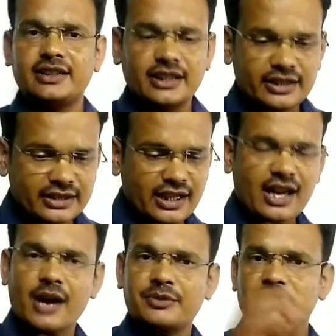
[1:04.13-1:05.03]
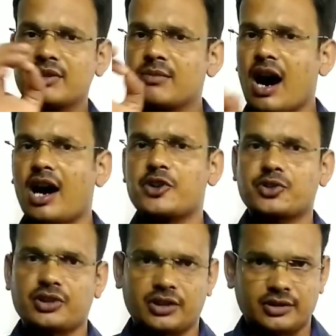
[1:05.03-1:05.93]
है कि अगर आप जीवन में हार
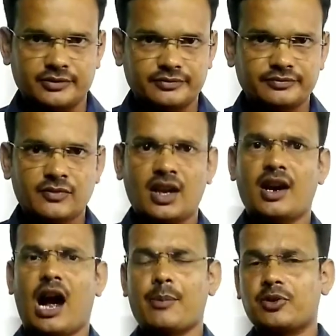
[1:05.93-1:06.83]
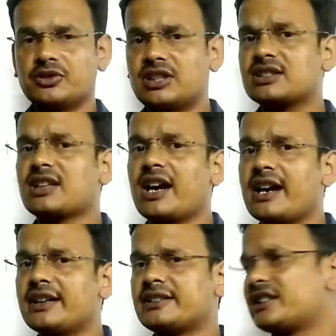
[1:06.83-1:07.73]
चुके हैं आपको दिखता
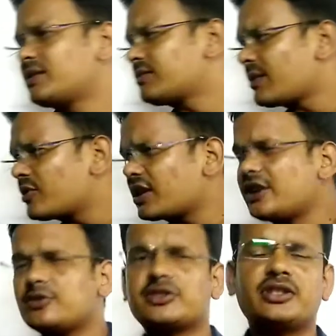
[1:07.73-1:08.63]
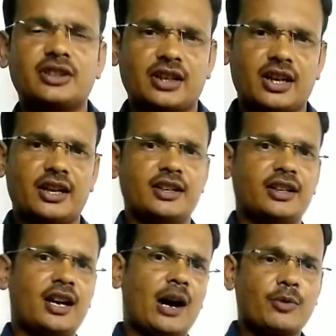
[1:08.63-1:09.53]
है कि जीवन में आपको कहीं कुछ नहीं दिख रहा है
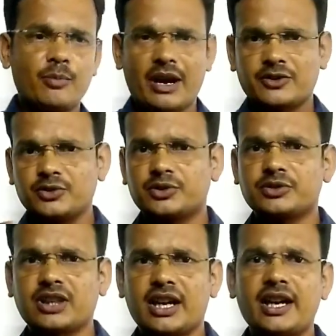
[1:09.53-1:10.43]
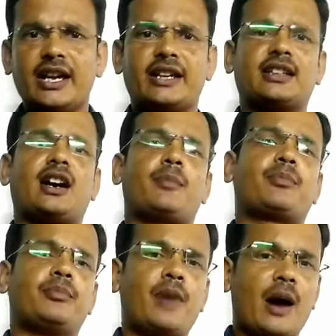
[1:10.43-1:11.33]
आपको महसूस होता है कि आप
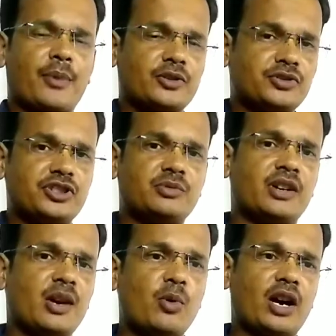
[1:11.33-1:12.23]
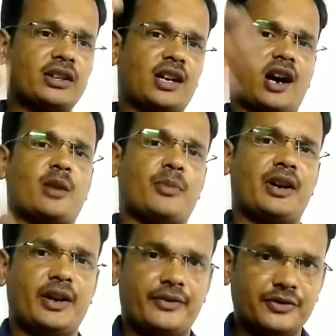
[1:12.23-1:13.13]
आपका जो जीवन है वो अंधकारमय
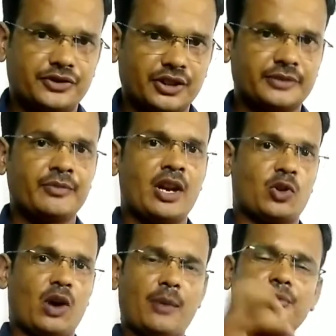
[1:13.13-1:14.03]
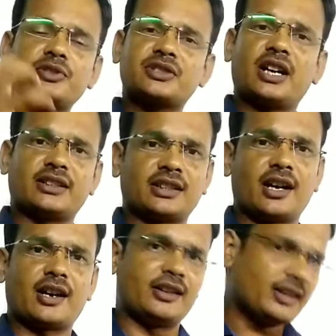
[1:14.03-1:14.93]
है फ्यूचर तो आप उस
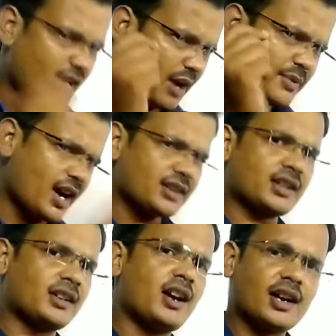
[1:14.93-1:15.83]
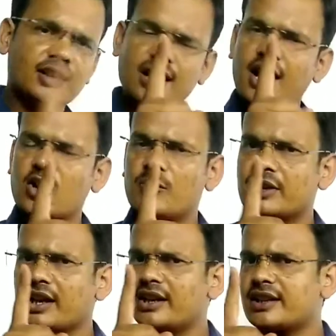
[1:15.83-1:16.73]
अंधकार आप याद रखना अंधकार को
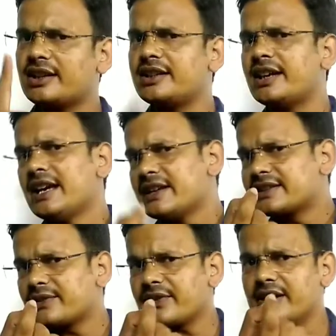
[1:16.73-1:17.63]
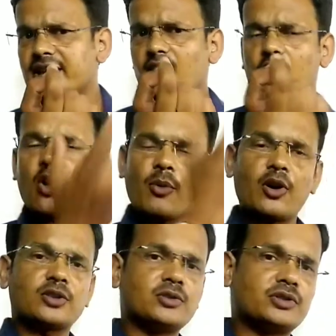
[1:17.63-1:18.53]
मिटाने के लिए सिर्फ एक लॉ
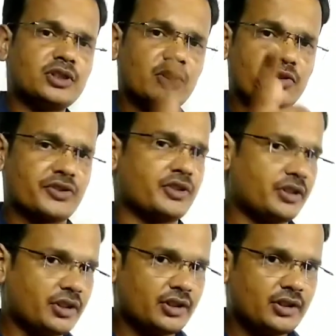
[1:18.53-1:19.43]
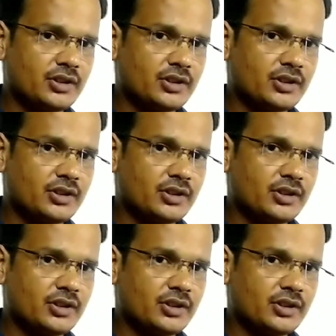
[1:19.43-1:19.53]
बहुत होती है रोशनी की